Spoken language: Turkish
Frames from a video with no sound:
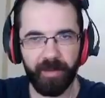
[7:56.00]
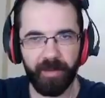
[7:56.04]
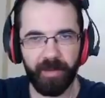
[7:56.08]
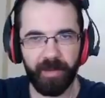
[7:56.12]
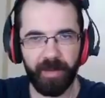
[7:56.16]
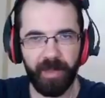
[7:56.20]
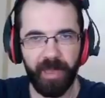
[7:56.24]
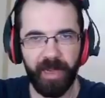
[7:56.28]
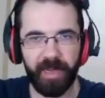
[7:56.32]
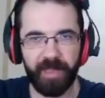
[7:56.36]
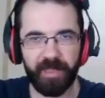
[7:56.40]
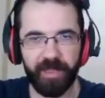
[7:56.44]

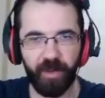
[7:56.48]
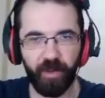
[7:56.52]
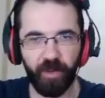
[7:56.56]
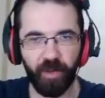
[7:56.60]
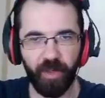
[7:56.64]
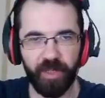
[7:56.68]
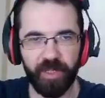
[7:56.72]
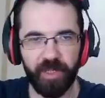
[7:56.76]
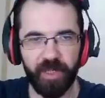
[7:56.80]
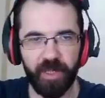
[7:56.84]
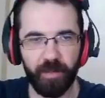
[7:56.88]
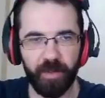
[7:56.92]
Elektrik
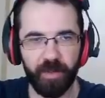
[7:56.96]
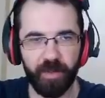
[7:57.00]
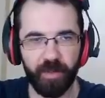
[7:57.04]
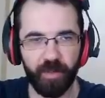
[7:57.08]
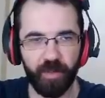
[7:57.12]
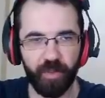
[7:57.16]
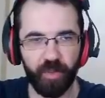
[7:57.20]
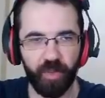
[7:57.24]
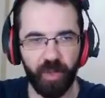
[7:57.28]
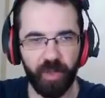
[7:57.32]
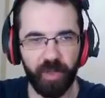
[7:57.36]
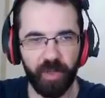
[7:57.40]
odasında mıyız biz
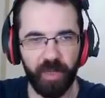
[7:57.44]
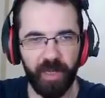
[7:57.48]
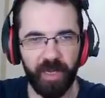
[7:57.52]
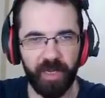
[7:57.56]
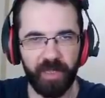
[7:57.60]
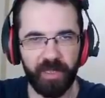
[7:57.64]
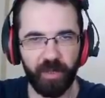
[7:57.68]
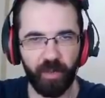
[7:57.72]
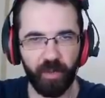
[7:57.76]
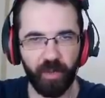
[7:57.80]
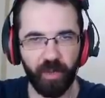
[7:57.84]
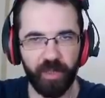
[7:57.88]
şu anda?
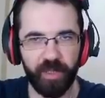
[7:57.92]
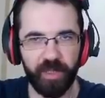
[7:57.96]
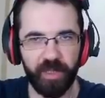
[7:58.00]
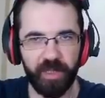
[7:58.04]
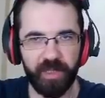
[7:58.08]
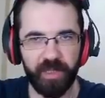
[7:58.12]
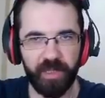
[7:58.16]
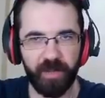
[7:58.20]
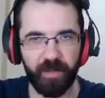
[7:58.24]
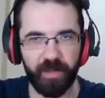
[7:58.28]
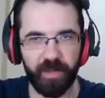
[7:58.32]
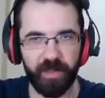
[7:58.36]
Elektrik
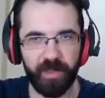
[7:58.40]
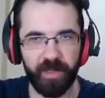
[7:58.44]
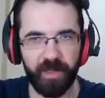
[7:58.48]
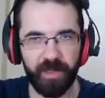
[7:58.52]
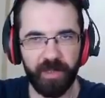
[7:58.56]
odasındayız evet.